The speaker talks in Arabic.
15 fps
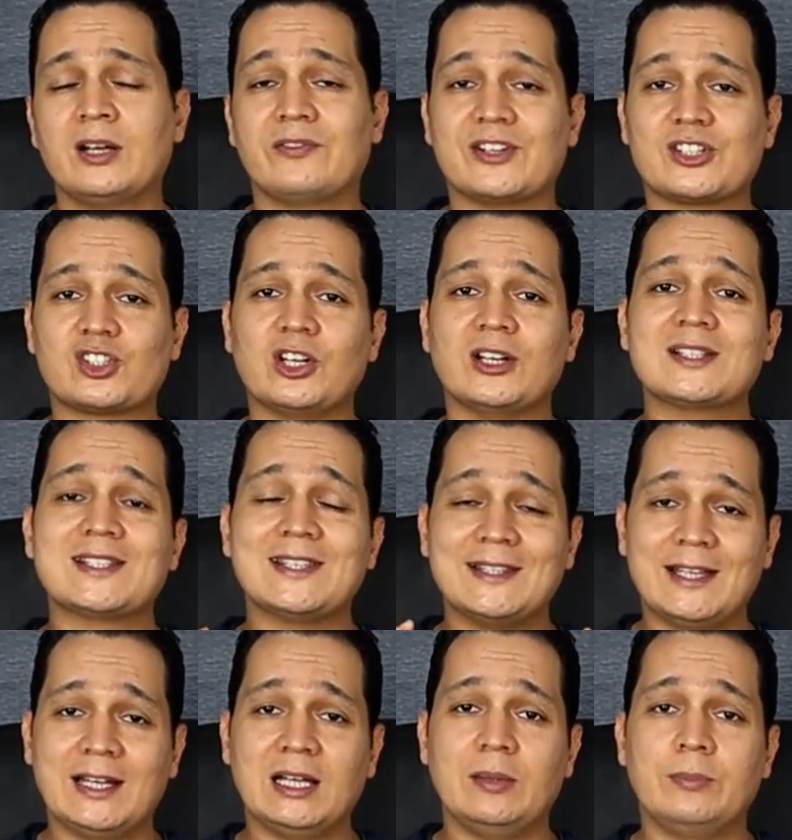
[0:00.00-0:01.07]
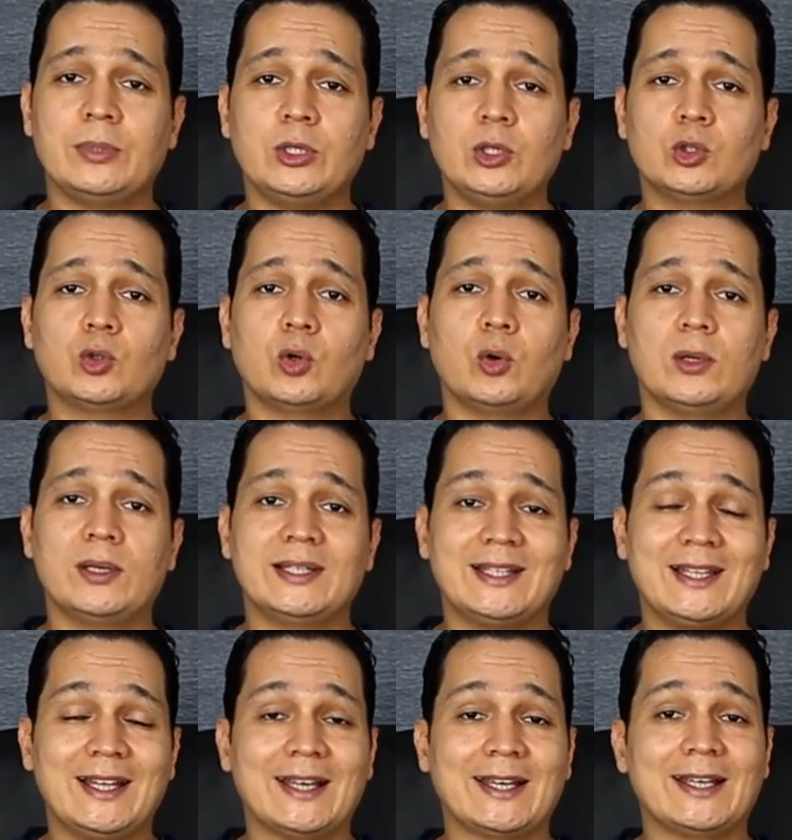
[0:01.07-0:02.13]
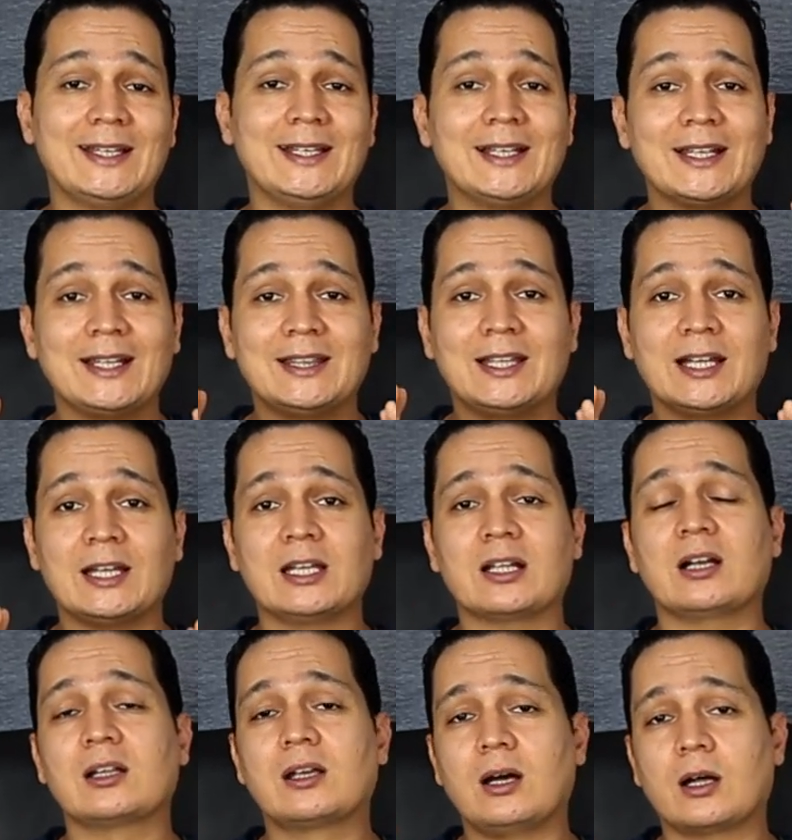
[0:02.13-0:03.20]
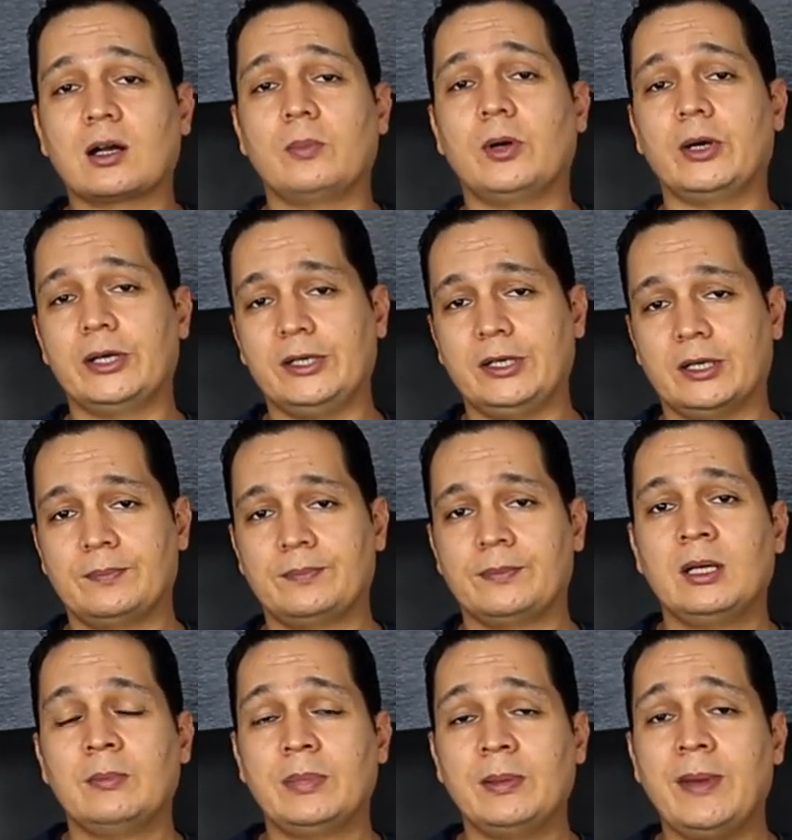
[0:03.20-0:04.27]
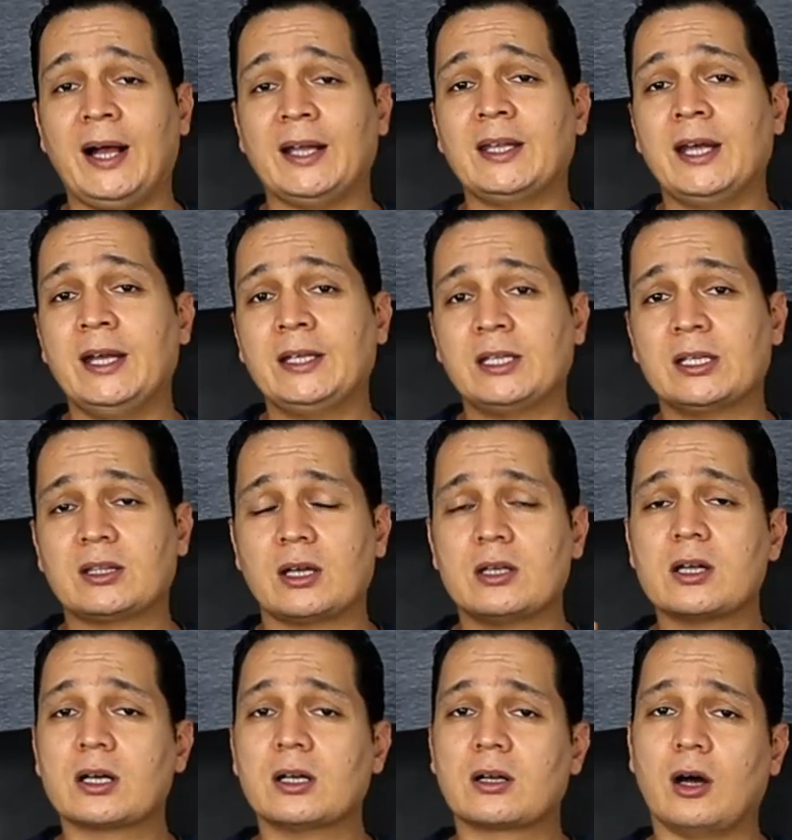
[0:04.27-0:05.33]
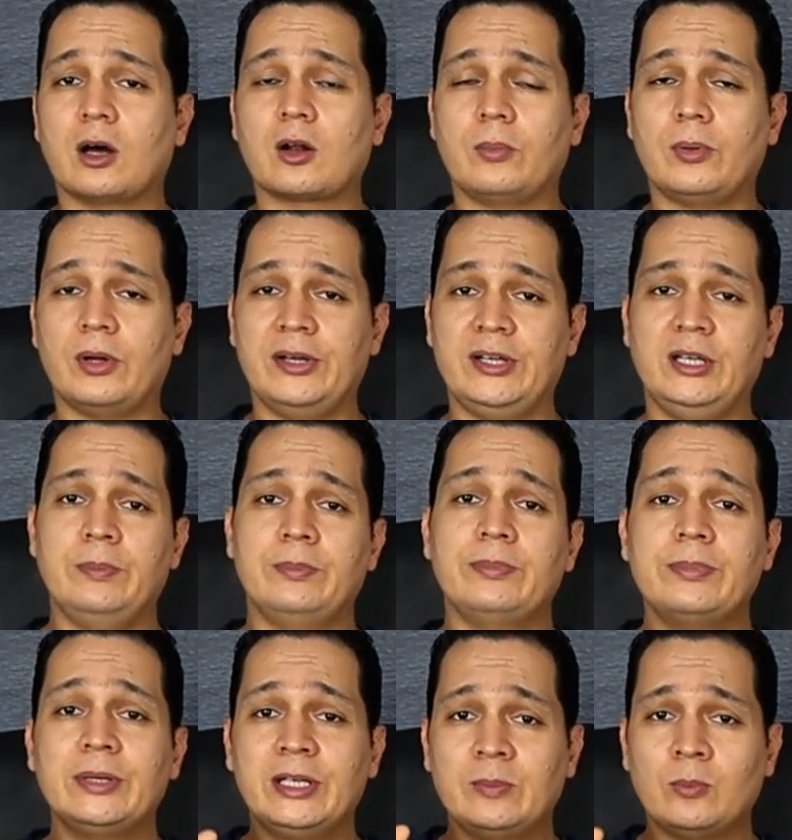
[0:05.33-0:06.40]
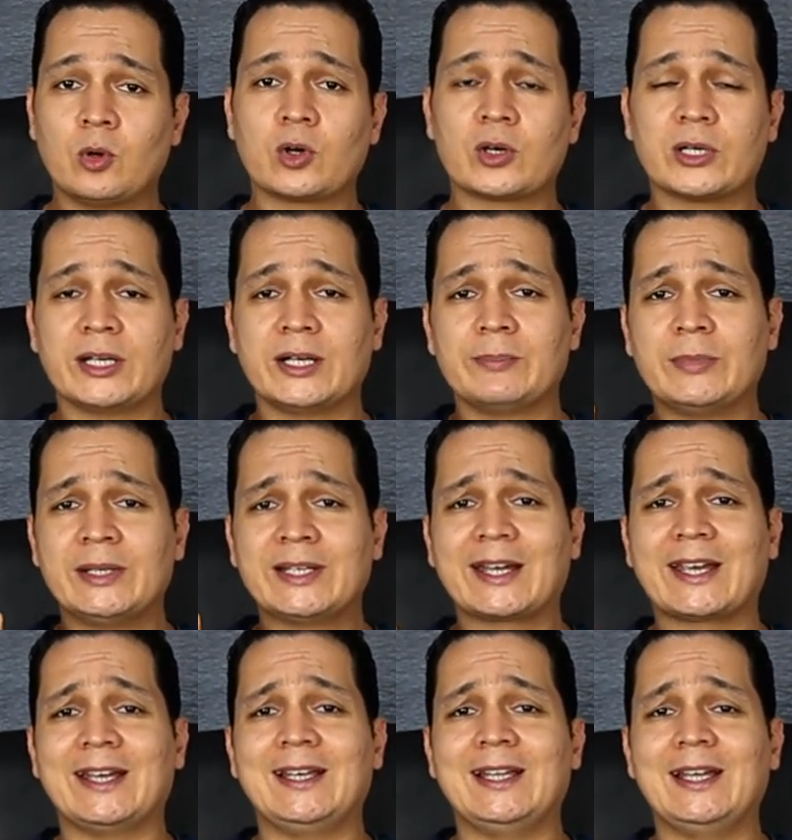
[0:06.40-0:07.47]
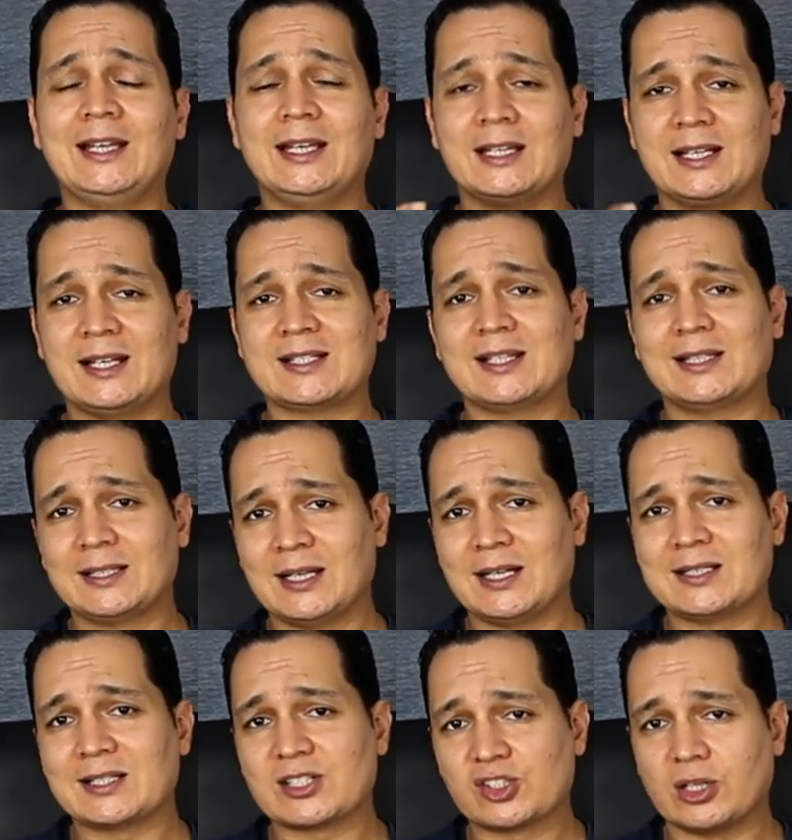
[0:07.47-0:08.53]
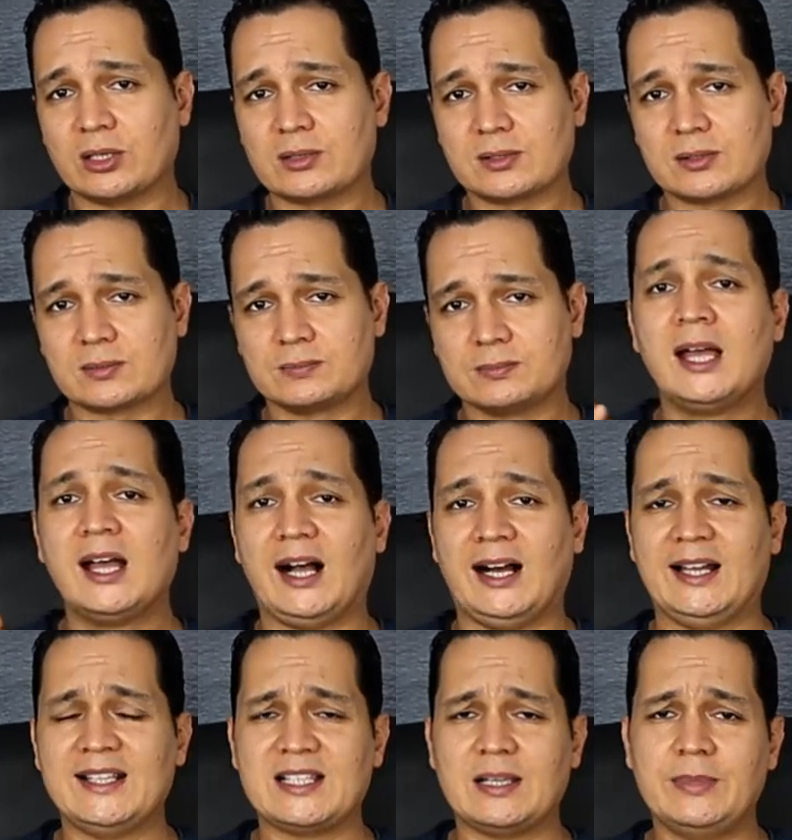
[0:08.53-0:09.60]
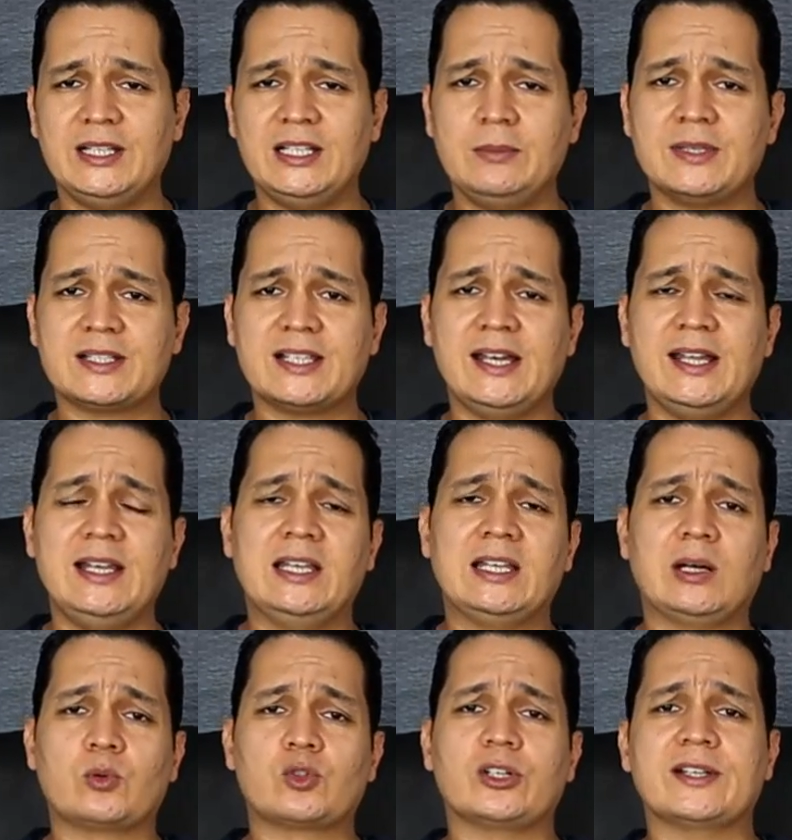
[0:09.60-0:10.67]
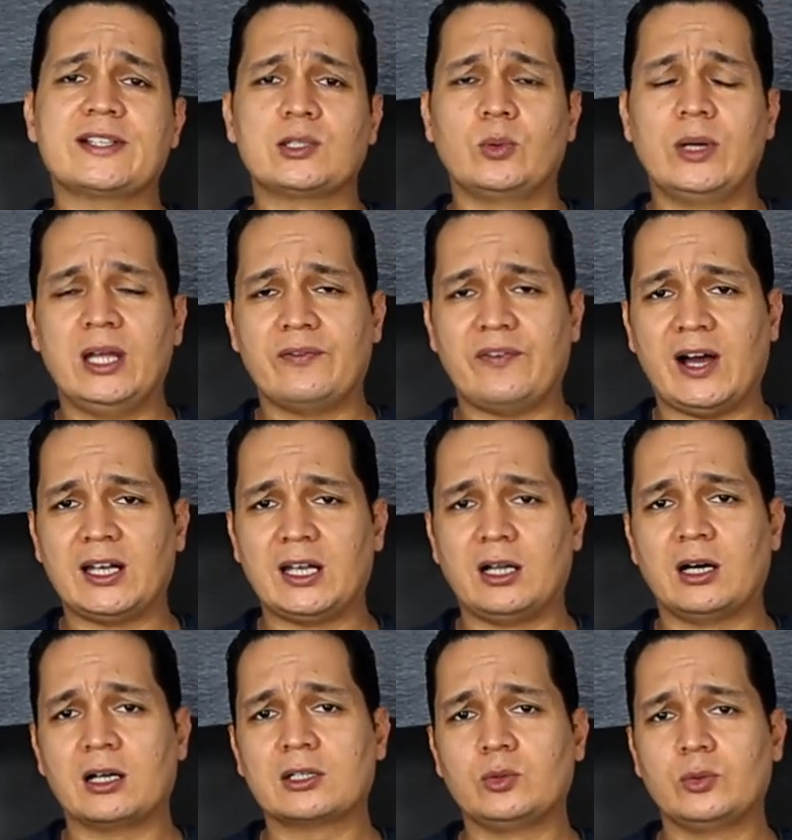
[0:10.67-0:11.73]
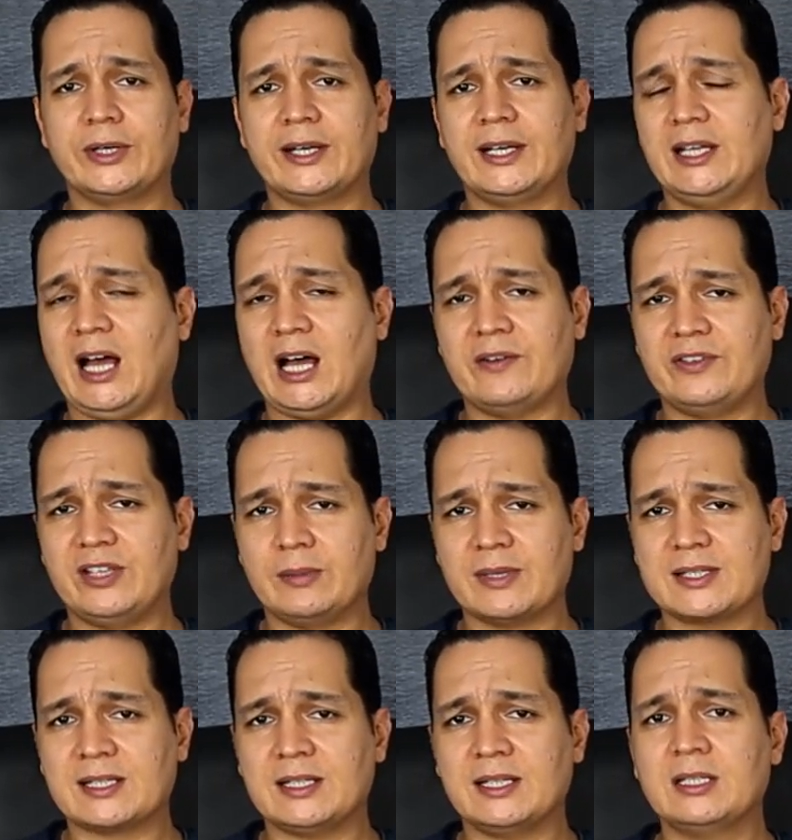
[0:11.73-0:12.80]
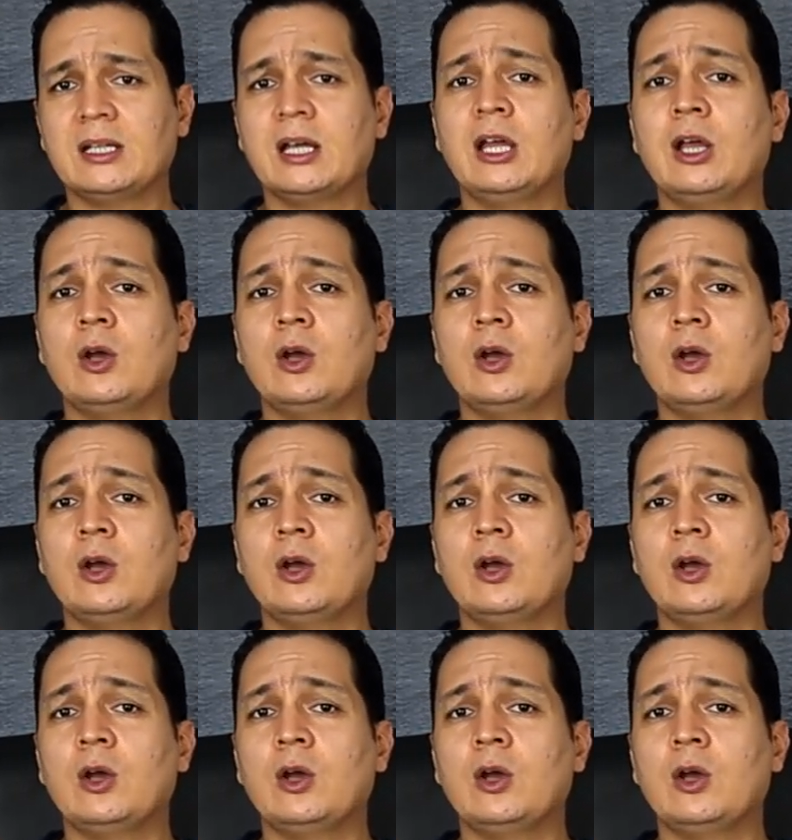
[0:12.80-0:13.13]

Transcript: فالشخص ده بيدخل داخل الدائرة الكهربائية بمعنى إن التيار الكهربائي بيمر من خلال جسد هذا الشخص على سبيل المثال لو شخص واقف على الأرض ورجليه حافية مثلا